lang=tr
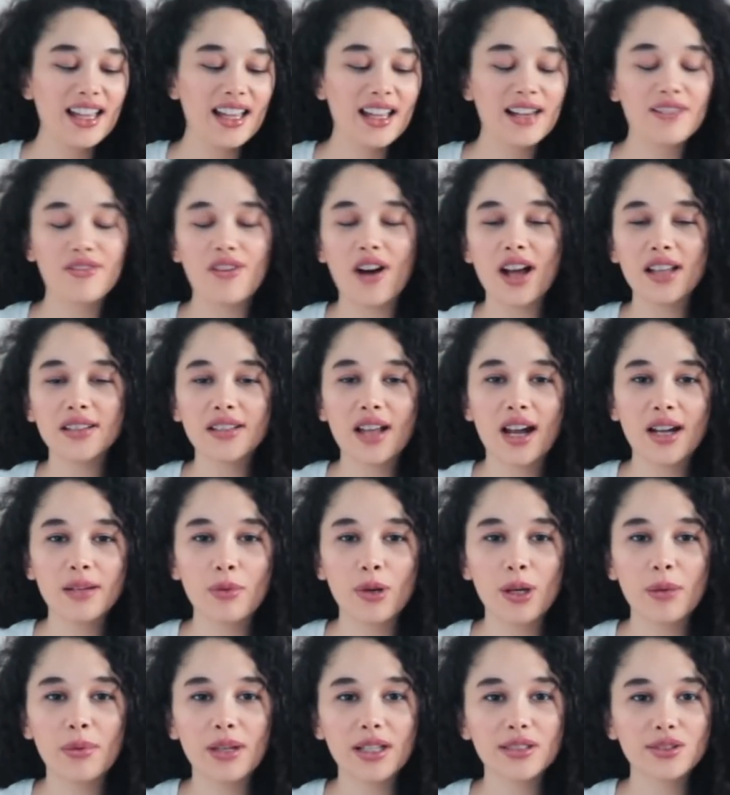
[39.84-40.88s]
E, fallar
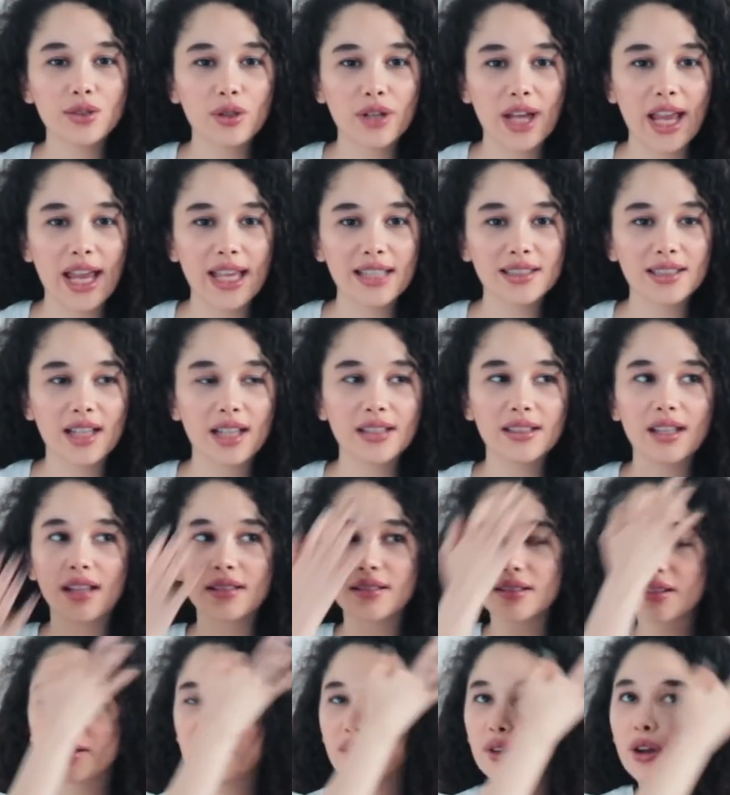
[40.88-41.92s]
böyle beni çok
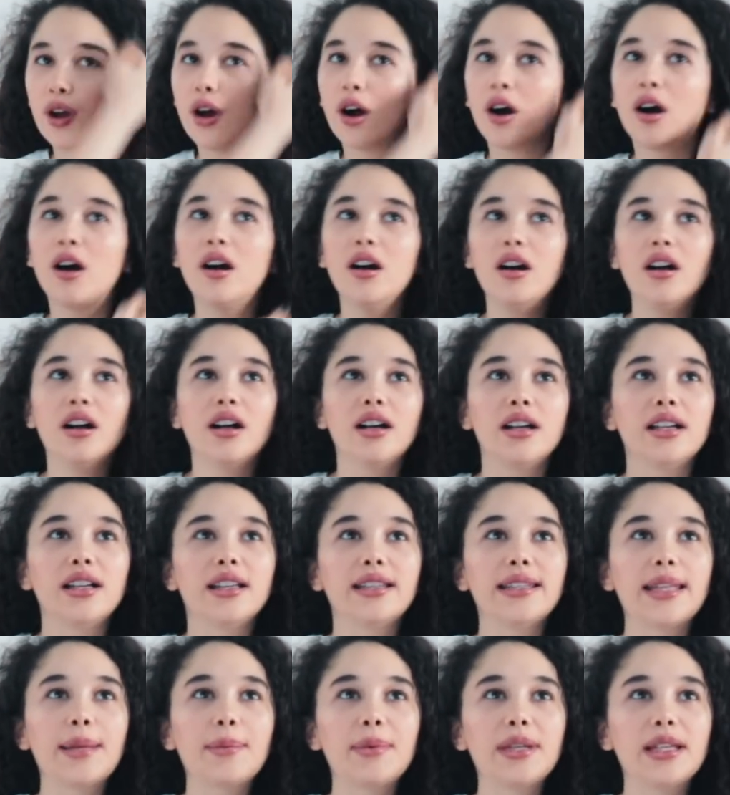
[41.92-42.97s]
heyecanlandırıyor.
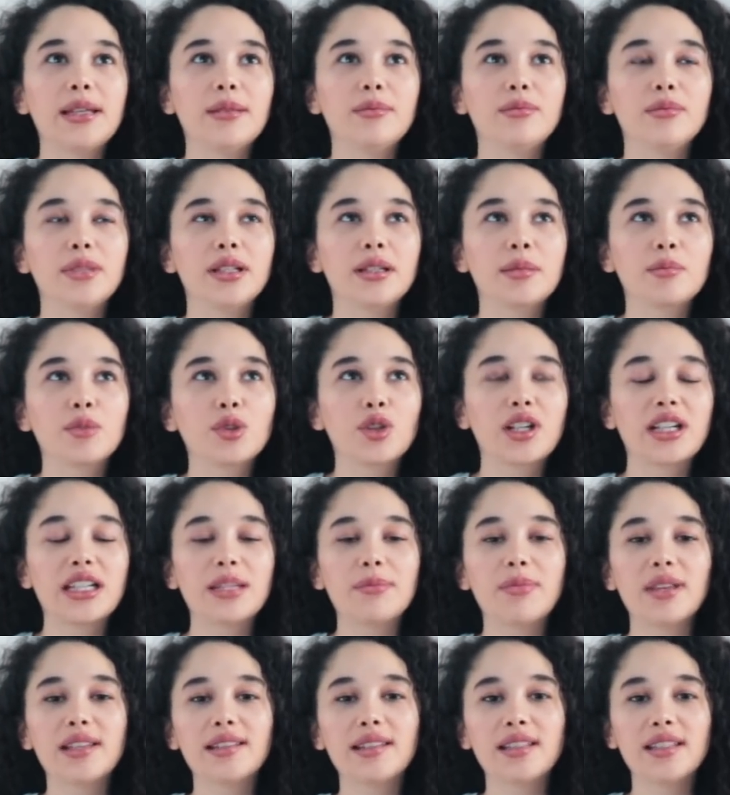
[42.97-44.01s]
E, ne bileyim e, bunun
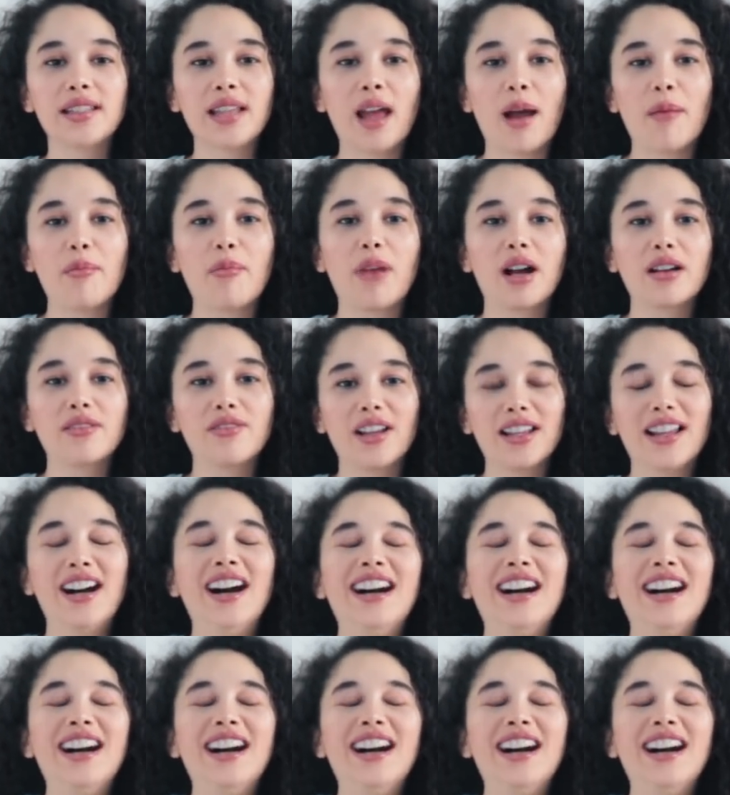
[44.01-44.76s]
gıybetini yapmak falan.